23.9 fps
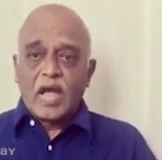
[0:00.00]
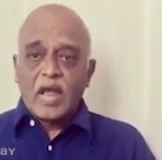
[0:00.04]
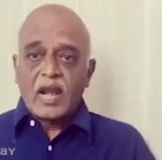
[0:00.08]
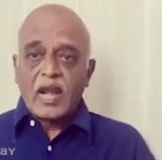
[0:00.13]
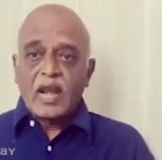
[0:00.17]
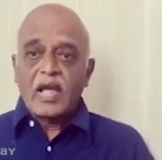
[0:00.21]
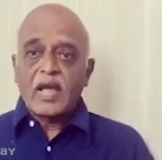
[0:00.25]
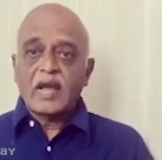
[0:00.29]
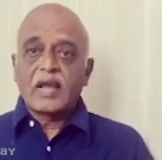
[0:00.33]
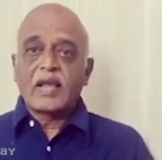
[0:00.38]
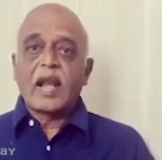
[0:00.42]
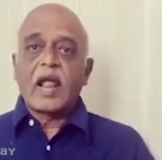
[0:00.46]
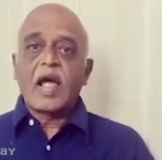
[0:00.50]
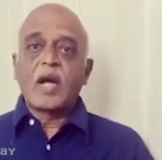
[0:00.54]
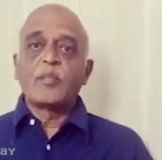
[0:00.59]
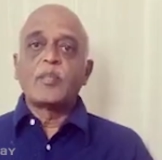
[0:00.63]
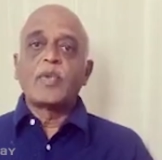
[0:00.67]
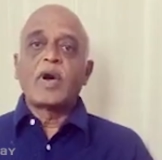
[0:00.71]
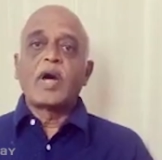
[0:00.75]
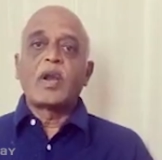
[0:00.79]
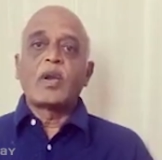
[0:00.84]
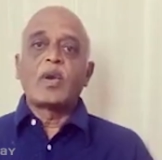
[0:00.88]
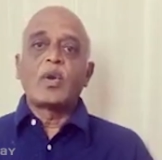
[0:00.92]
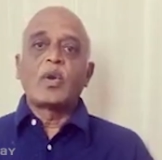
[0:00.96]
చాలా
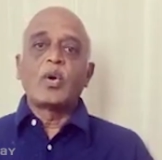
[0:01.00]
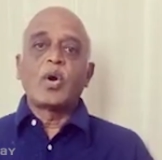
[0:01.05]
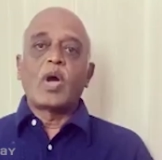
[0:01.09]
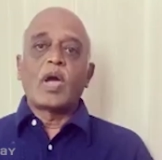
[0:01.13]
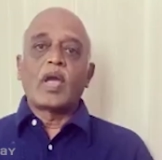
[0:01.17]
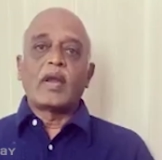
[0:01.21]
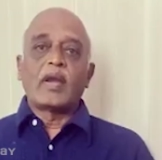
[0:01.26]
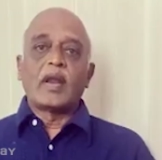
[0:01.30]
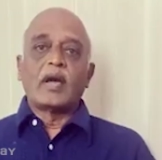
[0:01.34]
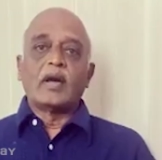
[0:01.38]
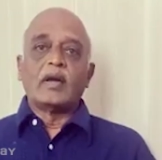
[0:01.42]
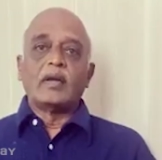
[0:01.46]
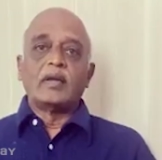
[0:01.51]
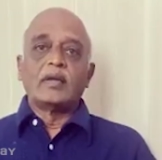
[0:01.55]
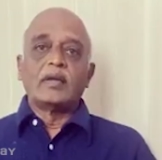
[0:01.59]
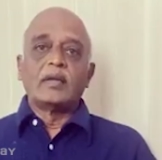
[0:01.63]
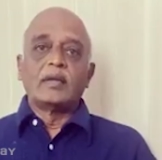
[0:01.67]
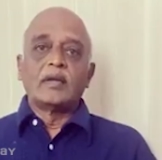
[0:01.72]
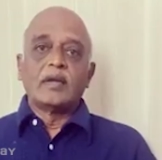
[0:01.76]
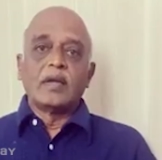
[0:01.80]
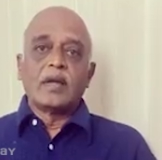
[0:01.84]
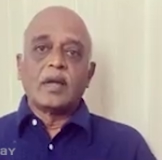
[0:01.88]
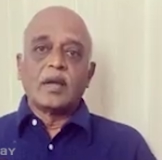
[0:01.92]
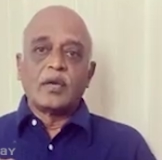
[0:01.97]
గ్రామాల్లో ఆయన
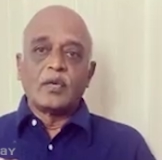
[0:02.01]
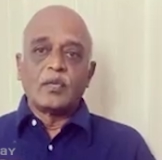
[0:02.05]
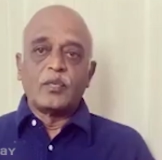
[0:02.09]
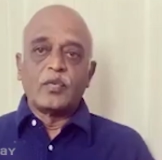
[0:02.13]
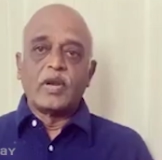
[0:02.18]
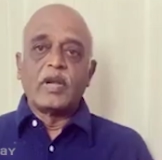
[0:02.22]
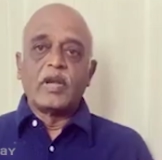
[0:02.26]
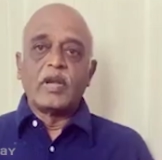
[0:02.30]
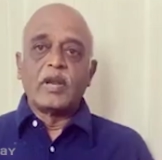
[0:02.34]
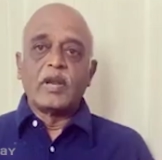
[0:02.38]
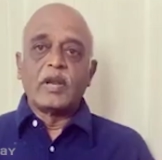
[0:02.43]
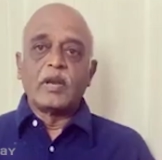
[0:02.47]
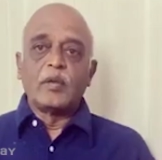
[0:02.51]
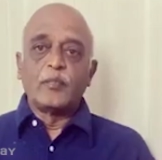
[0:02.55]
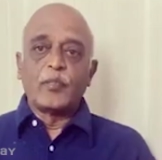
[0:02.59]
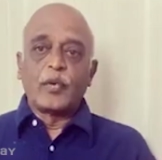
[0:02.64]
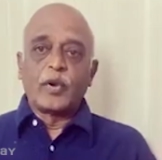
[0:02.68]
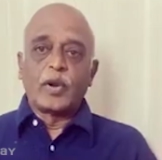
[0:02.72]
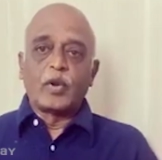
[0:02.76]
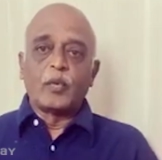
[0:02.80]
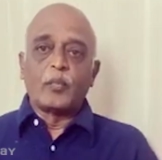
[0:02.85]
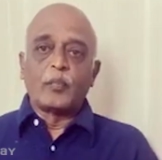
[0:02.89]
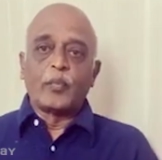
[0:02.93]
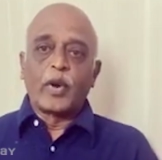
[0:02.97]
వెళ్ళి
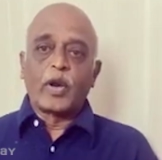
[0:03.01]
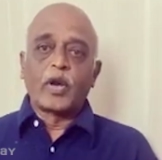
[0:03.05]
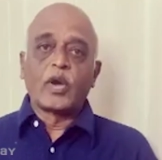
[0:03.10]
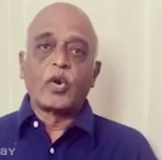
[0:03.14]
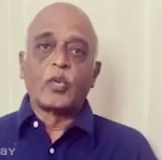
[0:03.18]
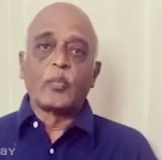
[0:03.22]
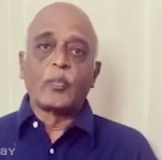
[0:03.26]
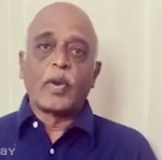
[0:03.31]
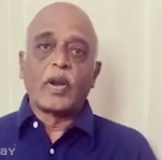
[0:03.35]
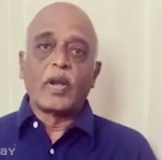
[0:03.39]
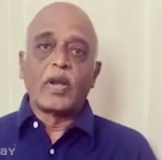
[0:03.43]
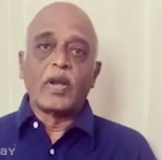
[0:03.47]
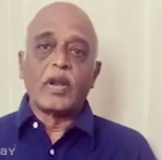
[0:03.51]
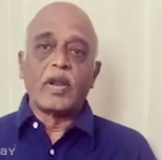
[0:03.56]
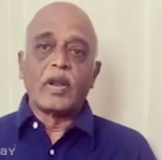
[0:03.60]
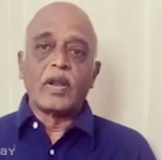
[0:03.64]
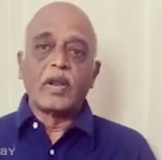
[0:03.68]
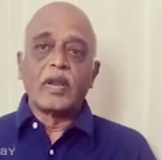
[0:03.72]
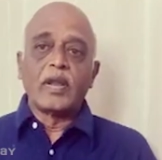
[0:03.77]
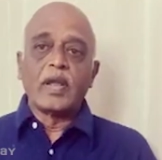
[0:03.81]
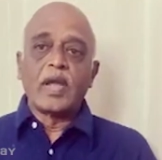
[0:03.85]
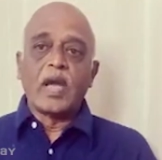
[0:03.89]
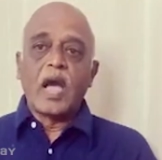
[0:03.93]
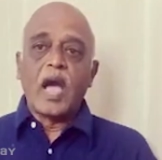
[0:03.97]
ఇప్పుడు పొగరుపల్లి
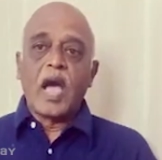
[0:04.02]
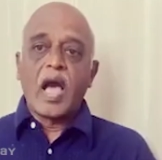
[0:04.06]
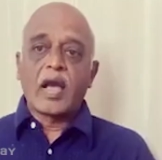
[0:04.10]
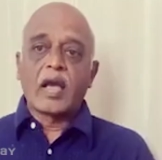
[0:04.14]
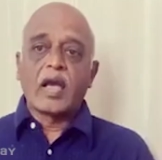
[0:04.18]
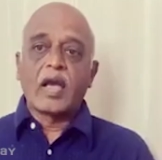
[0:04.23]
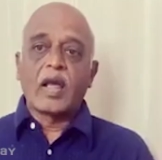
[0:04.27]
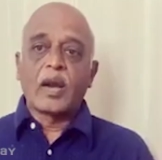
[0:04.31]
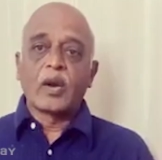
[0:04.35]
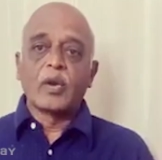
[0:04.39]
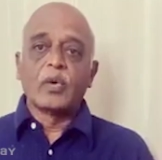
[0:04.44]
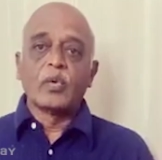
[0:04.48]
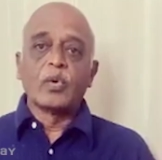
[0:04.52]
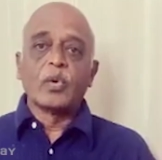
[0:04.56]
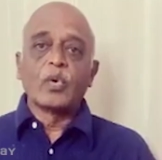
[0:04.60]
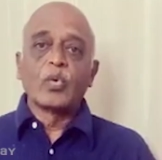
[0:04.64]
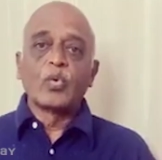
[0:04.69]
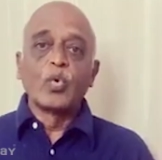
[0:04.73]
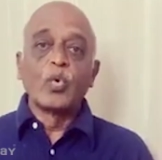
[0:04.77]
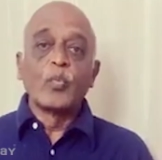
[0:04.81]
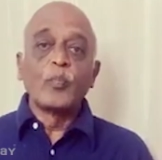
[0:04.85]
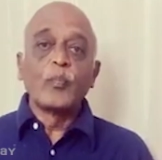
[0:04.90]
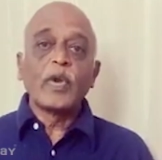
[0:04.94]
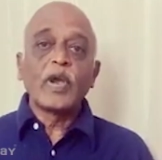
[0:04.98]
ఆగరం
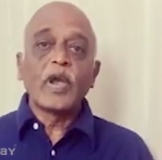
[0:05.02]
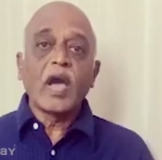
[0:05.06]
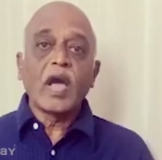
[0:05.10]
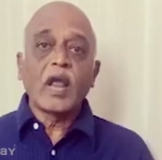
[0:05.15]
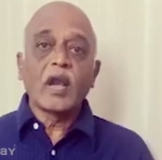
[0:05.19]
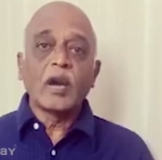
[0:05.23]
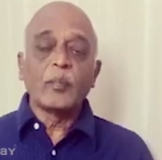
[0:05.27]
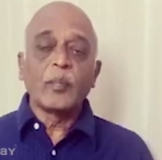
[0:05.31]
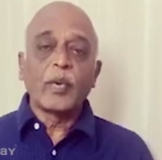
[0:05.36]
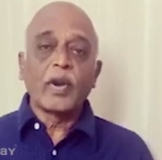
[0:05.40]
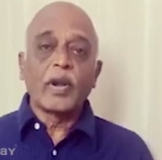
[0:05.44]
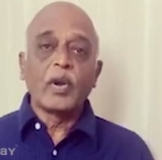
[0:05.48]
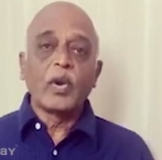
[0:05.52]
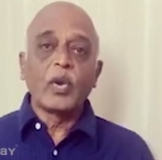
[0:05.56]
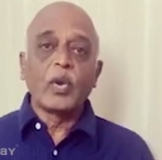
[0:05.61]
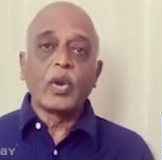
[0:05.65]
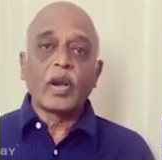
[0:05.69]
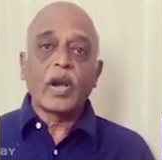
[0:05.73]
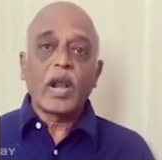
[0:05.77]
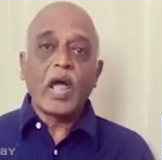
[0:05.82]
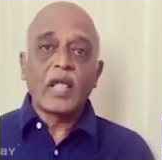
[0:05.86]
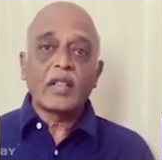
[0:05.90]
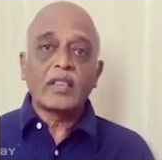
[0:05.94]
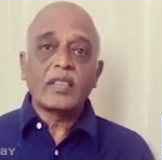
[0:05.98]
కుప్పిగానిపల్లిలో
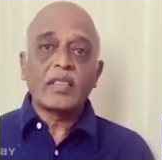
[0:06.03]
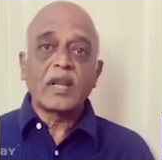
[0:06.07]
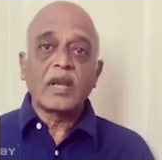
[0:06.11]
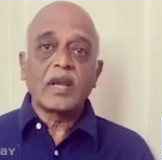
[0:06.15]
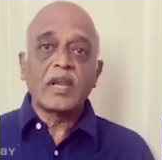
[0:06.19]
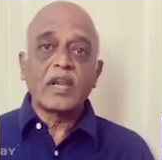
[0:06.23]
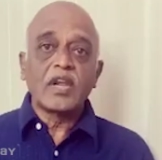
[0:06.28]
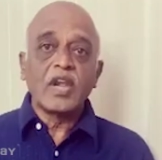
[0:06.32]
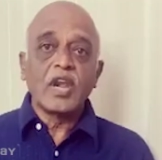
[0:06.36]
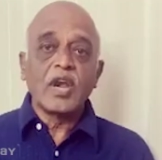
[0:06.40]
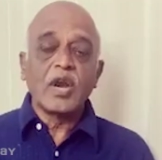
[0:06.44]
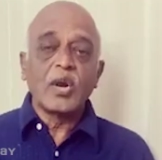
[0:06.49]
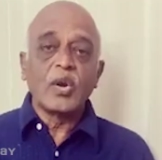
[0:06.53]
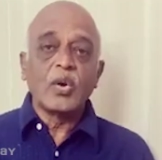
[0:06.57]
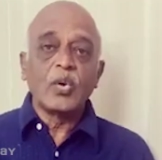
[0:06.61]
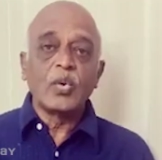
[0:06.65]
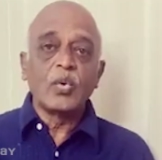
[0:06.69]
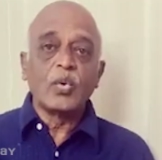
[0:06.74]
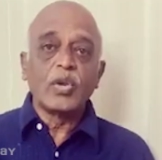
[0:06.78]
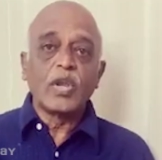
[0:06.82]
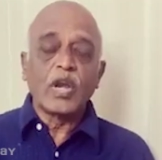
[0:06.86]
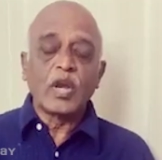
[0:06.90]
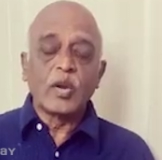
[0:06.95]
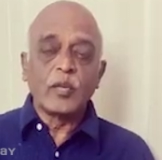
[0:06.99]
రాత్రి
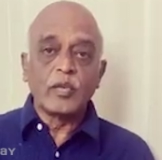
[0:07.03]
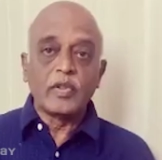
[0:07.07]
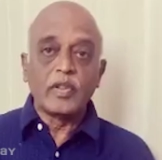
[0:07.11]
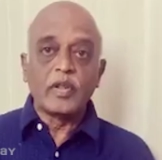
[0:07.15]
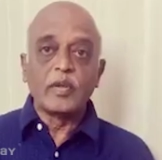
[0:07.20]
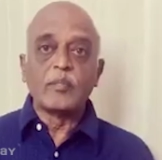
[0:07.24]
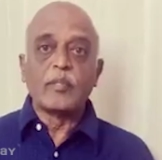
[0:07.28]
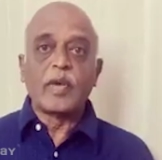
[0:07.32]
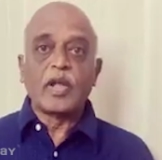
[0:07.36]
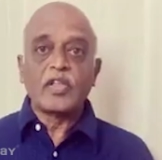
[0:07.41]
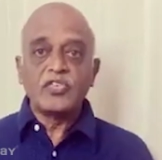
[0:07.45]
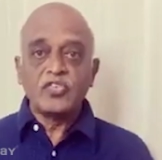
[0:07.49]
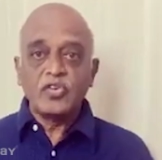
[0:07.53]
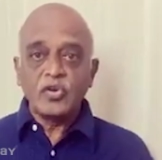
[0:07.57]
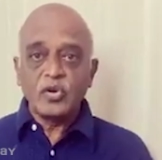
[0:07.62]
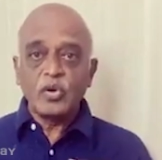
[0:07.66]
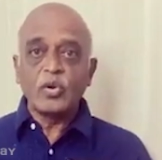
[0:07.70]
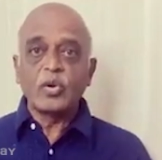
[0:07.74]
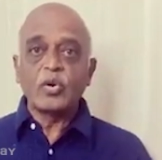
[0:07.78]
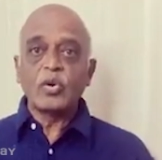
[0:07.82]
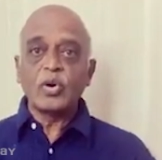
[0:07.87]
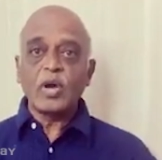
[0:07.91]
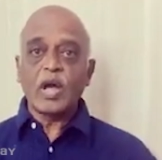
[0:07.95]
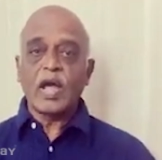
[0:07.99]
ఏడు ఎనిమిది
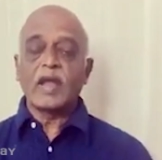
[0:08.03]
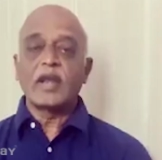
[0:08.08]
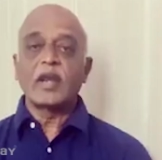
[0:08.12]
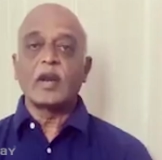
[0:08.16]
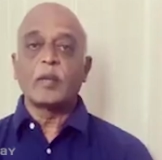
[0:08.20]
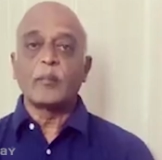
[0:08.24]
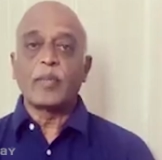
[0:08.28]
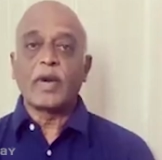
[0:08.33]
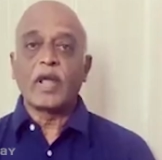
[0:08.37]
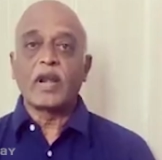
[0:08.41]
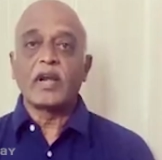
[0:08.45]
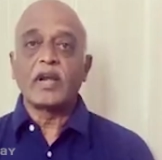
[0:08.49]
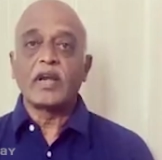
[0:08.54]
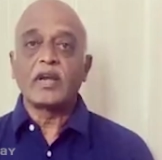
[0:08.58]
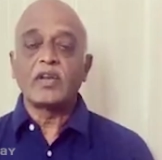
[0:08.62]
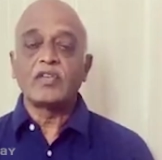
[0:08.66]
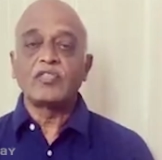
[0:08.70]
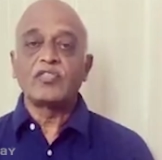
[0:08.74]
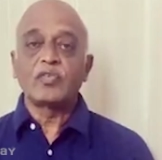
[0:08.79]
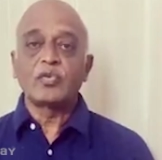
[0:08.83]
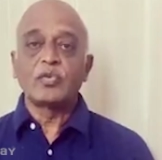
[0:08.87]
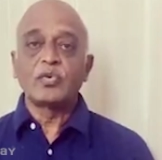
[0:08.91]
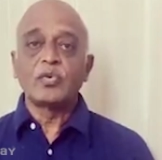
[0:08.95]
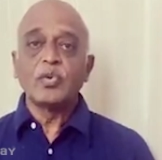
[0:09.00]
మధ్యలో ఆయన
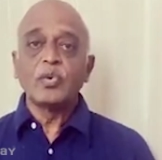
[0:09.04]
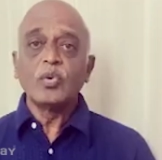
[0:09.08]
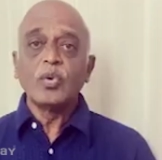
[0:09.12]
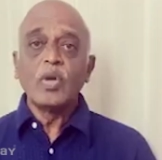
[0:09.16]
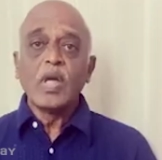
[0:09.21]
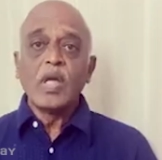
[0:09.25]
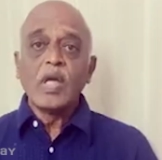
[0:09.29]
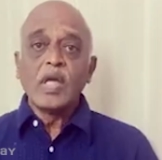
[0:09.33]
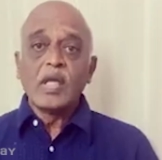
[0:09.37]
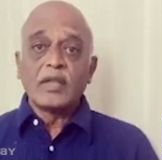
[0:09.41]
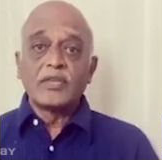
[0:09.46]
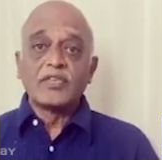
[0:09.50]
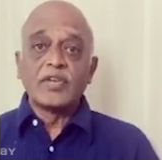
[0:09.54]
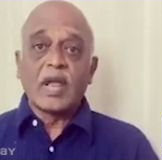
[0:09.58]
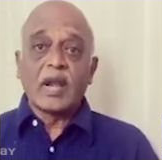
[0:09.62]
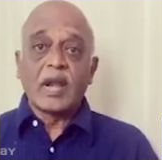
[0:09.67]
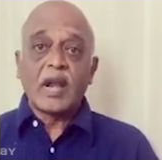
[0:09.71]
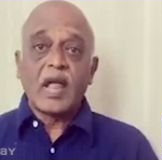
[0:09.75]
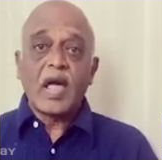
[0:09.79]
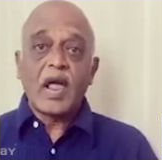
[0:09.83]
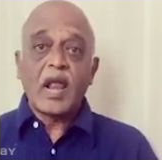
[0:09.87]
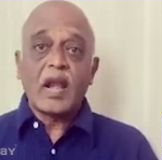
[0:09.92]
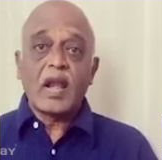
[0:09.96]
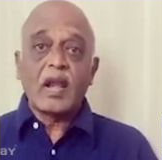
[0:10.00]
పర్యటిస్తూ
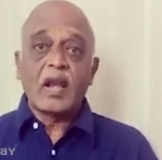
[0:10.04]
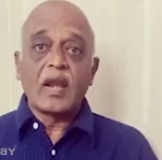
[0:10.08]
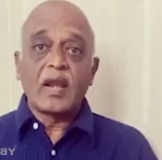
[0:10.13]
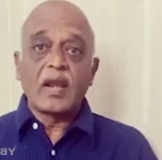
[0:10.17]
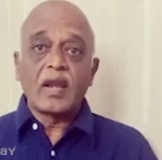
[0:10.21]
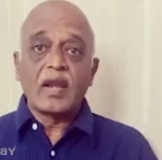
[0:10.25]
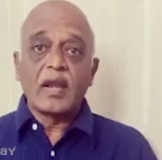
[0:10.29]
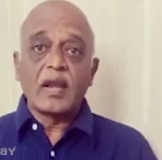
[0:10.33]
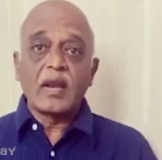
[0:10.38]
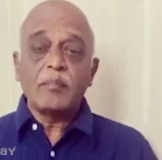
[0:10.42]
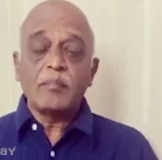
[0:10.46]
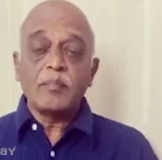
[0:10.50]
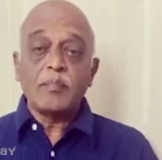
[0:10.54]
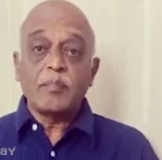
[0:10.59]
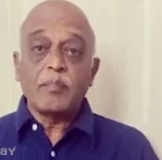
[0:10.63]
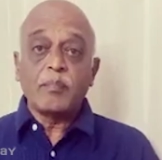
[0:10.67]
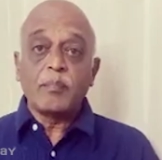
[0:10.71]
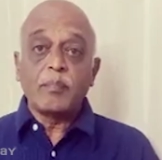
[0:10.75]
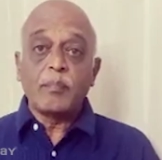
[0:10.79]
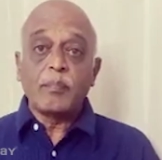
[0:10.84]
జనాలన్నీ